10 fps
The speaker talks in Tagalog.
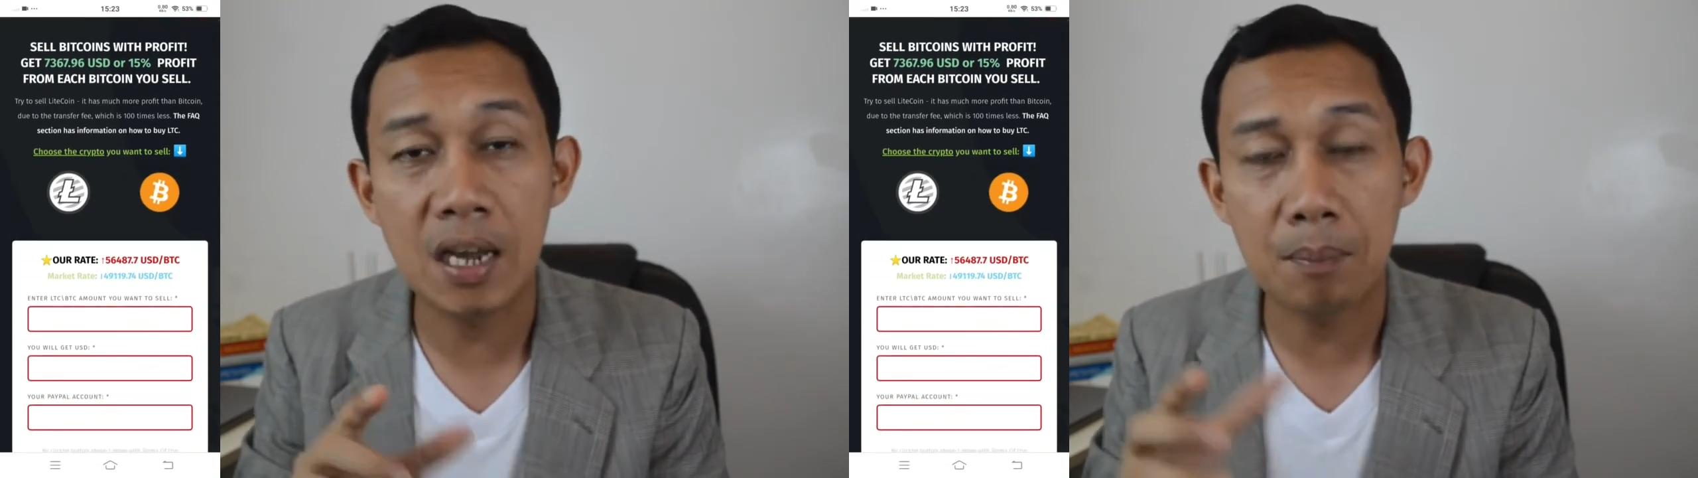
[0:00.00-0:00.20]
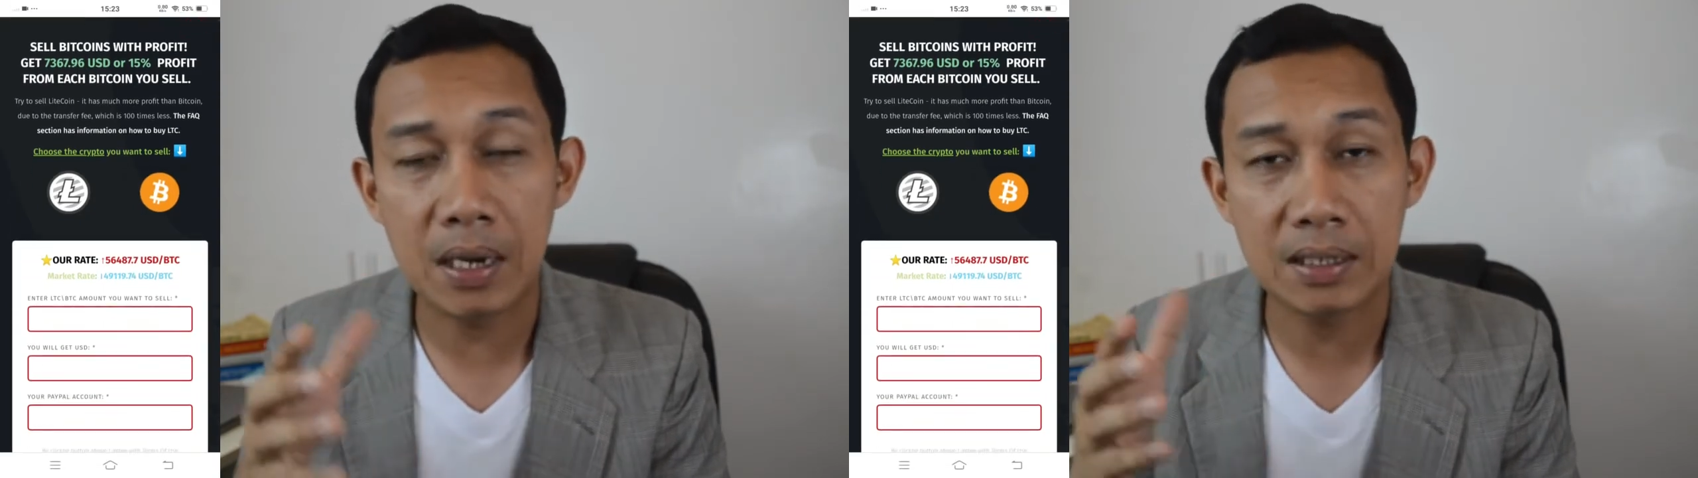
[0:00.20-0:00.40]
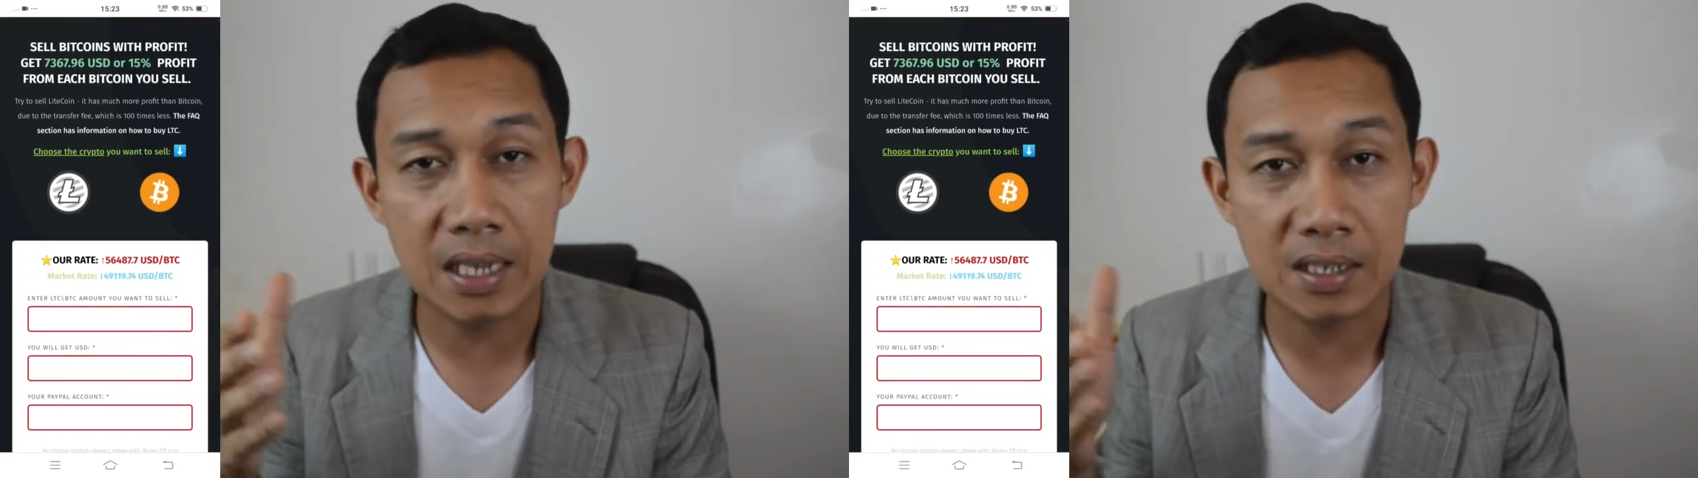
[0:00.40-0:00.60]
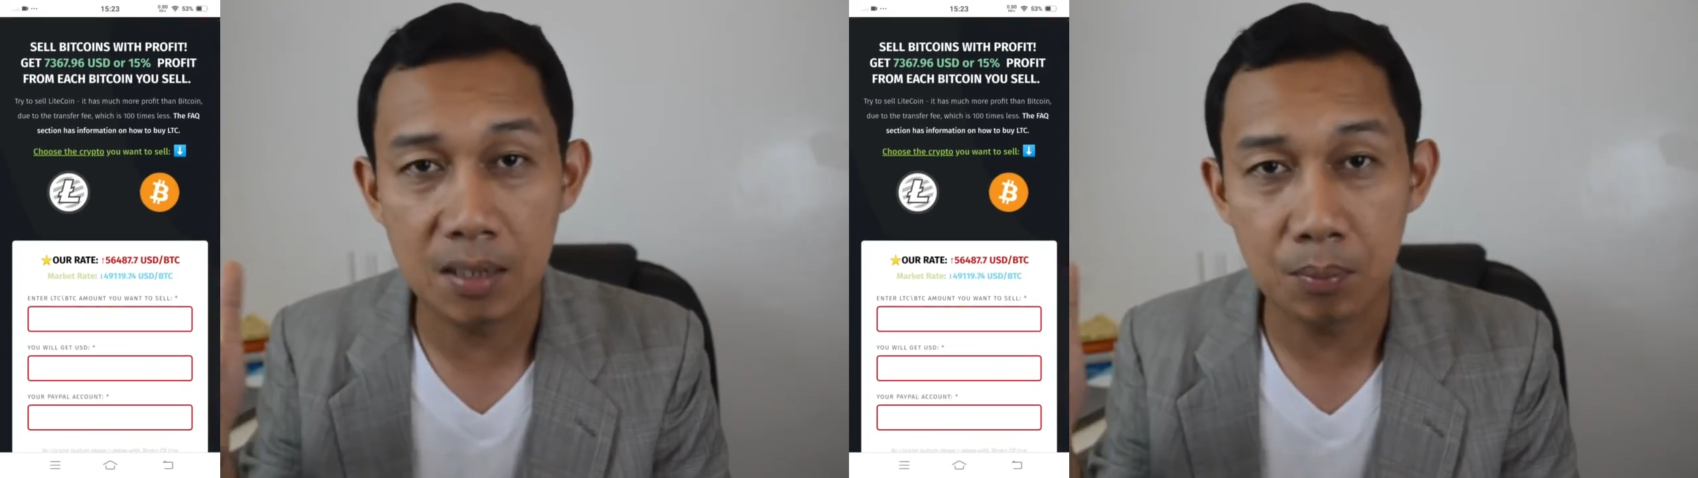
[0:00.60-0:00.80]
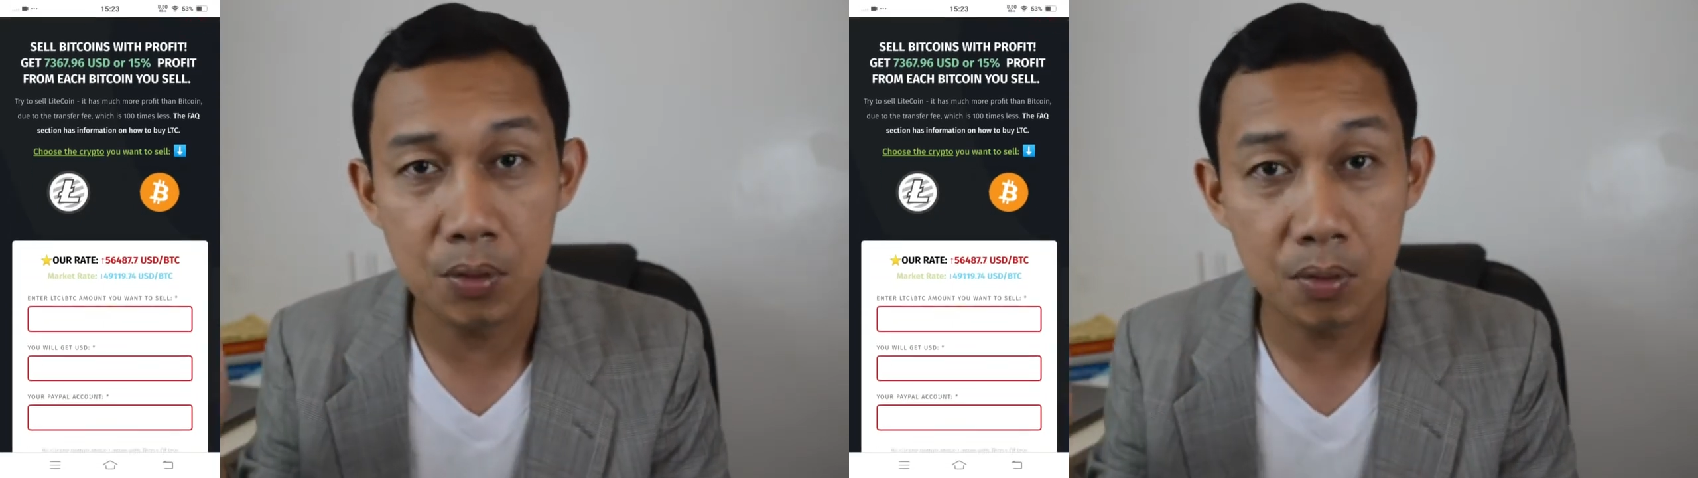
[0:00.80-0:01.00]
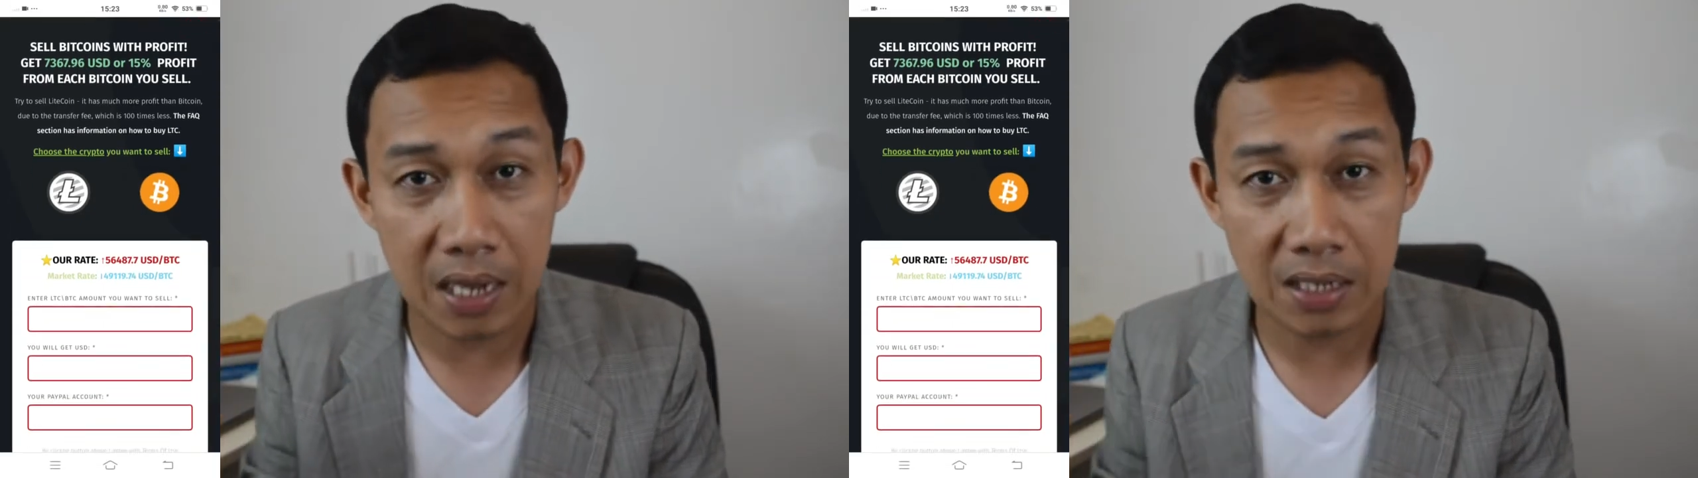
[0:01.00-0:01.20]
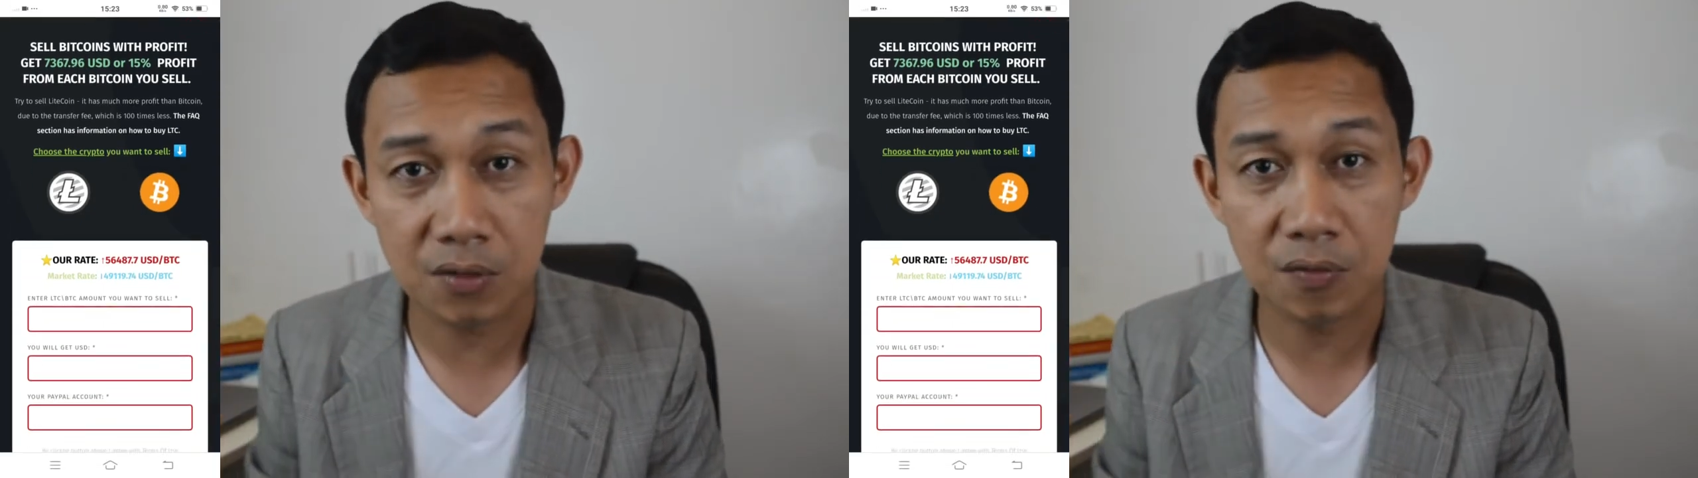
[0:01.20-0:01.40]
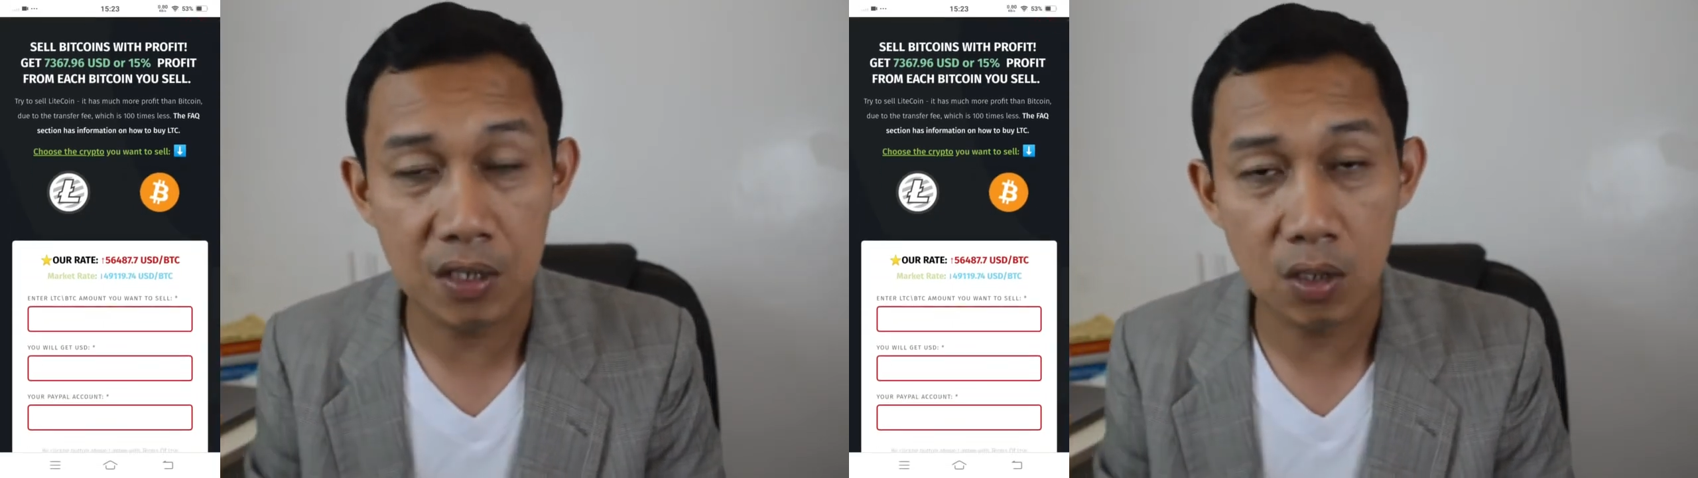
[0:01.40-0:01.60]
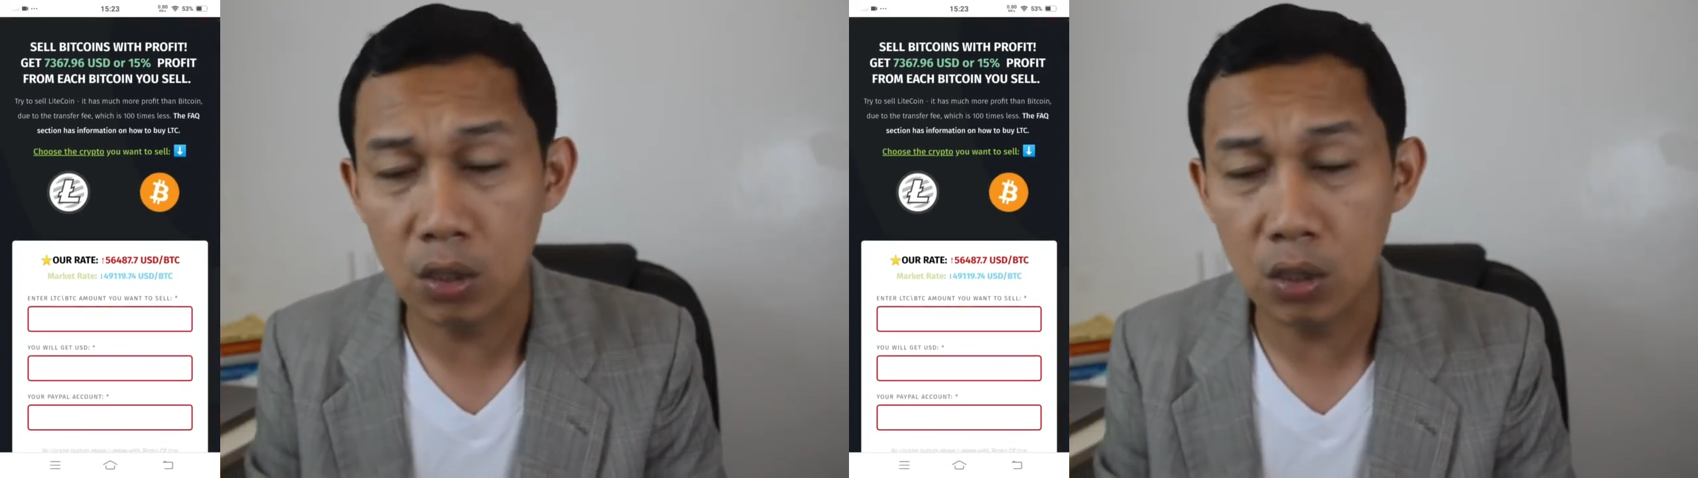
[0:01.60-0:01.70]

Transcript: napakataas na po yung gas fee.